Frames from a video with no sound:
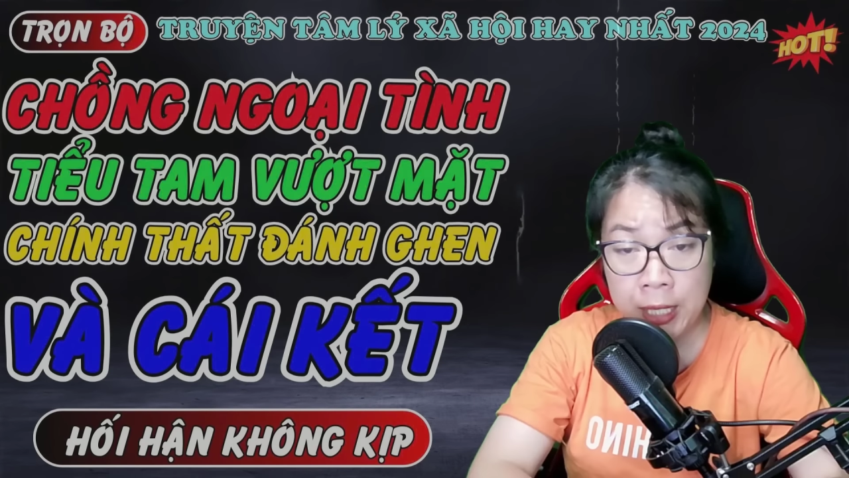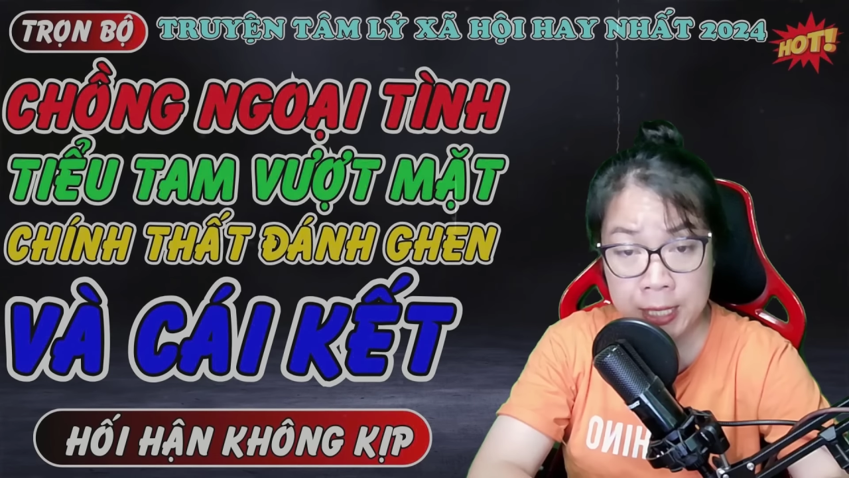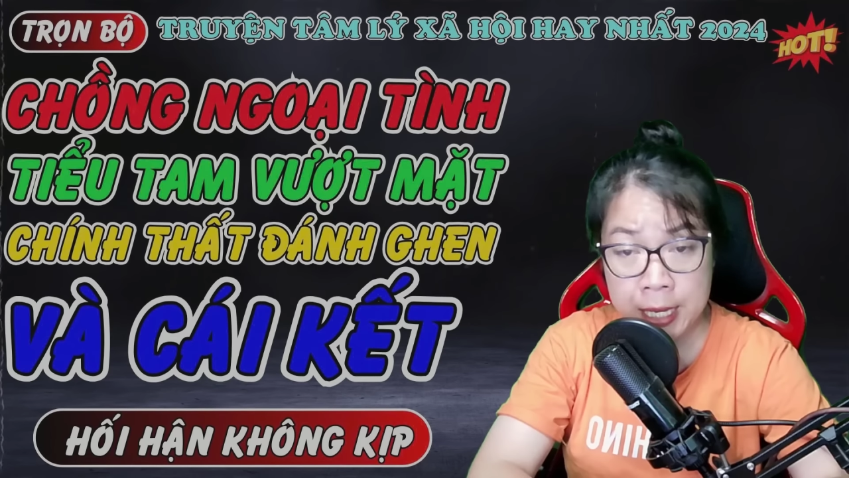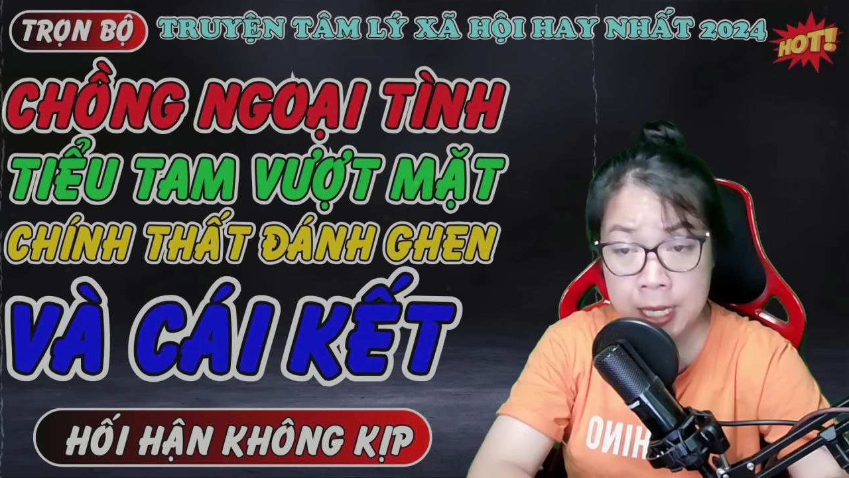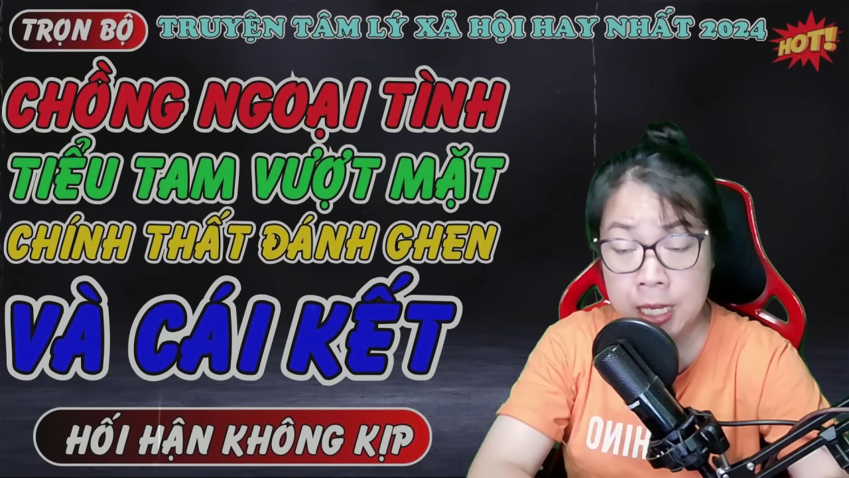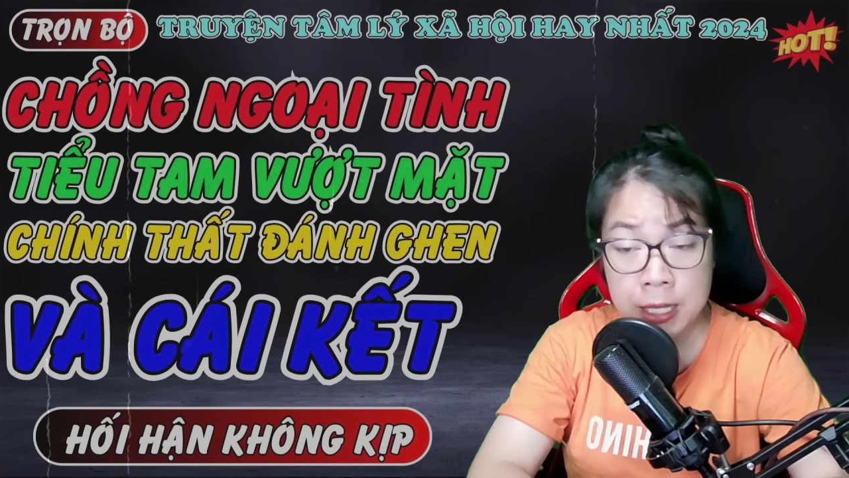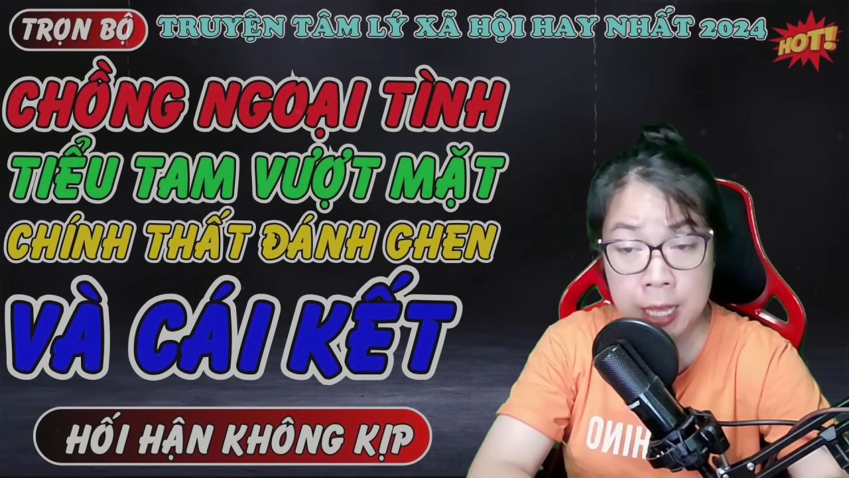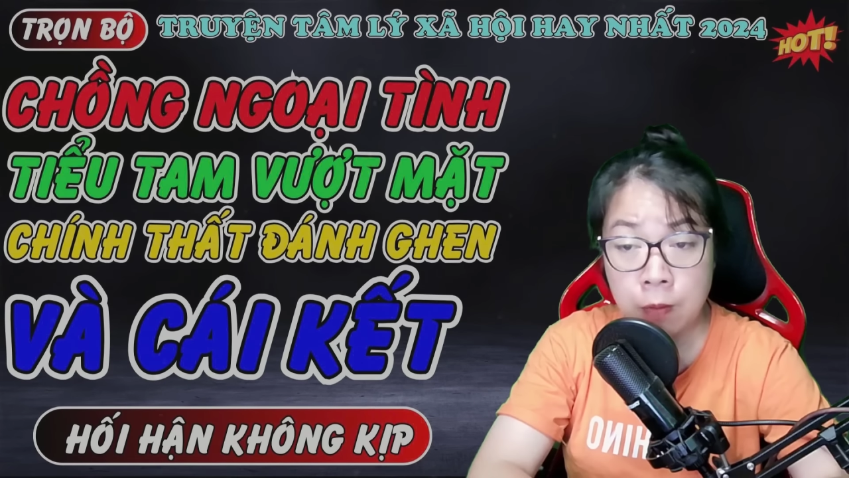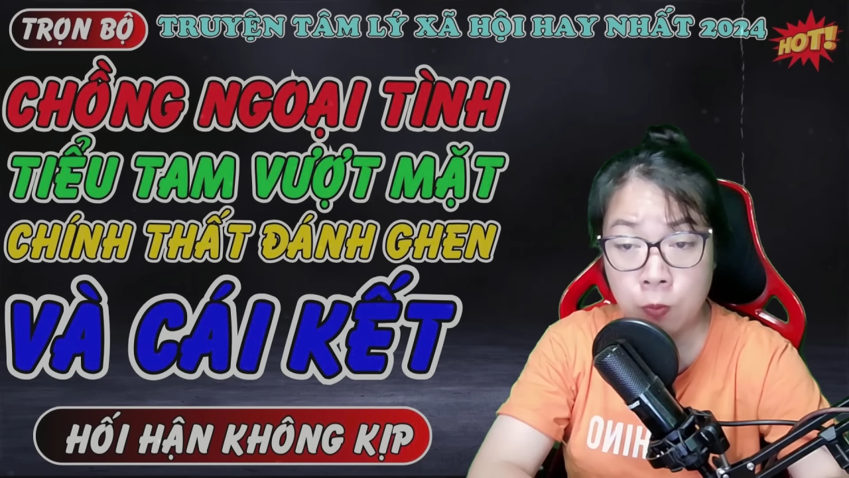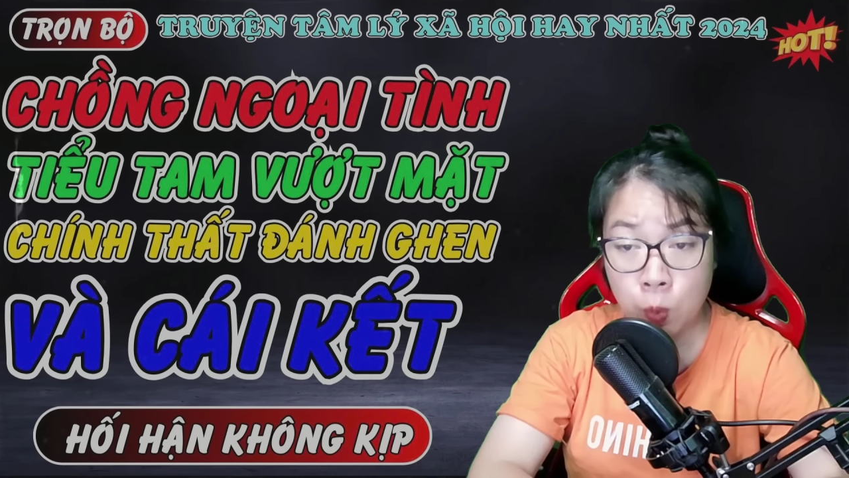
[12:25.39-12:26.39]
trị như
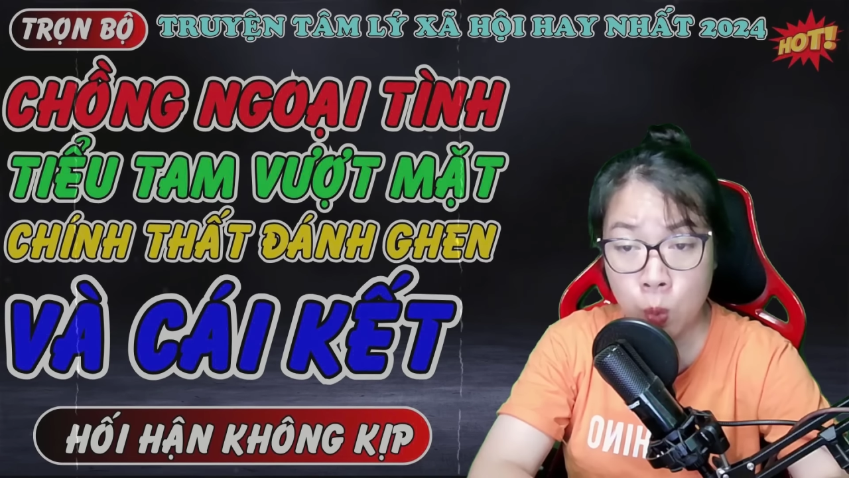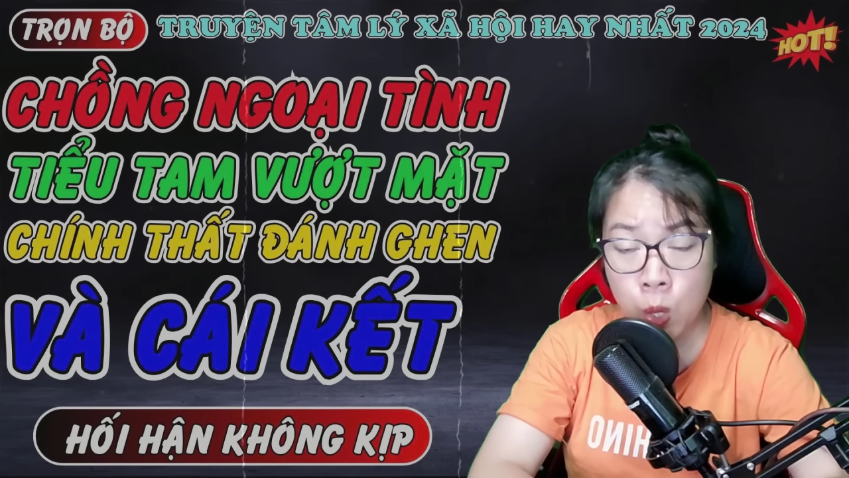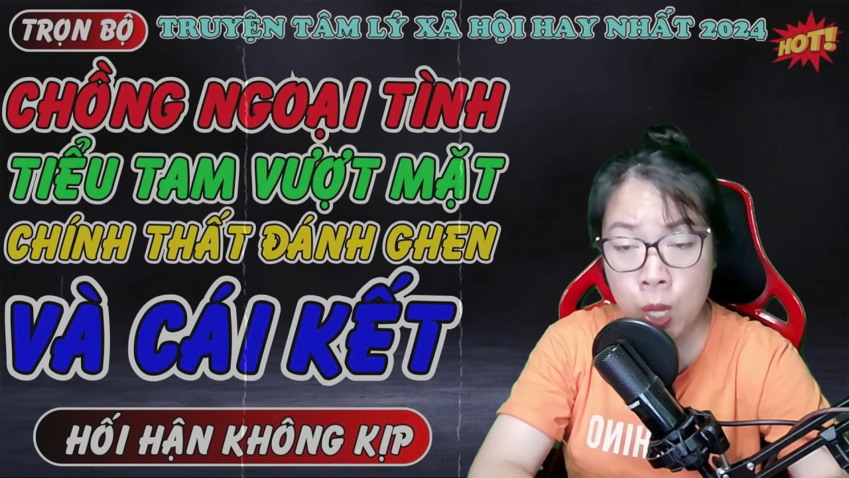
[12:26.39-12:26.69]
Thiên Vũ,